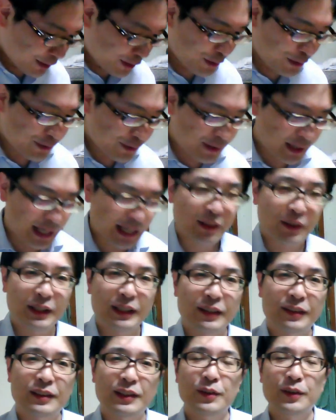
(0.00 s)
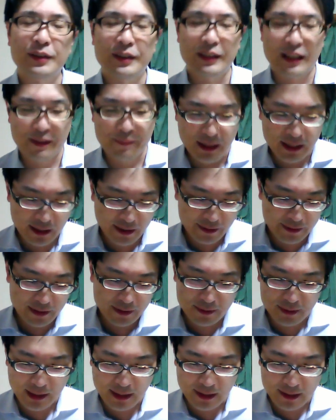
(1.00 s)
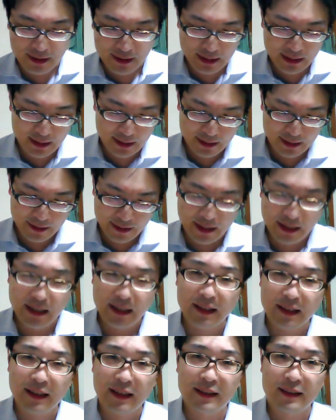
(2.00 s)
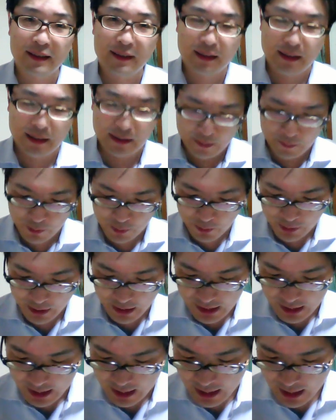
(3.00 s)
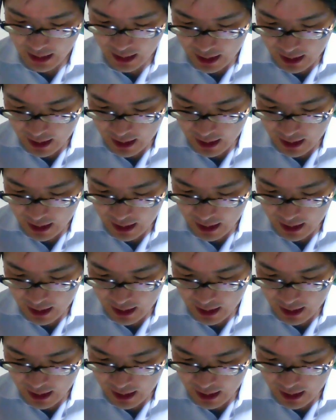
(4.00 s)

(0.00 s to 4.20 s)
救済の必要性、まあ、河川付近地制限令なんてもそうだし、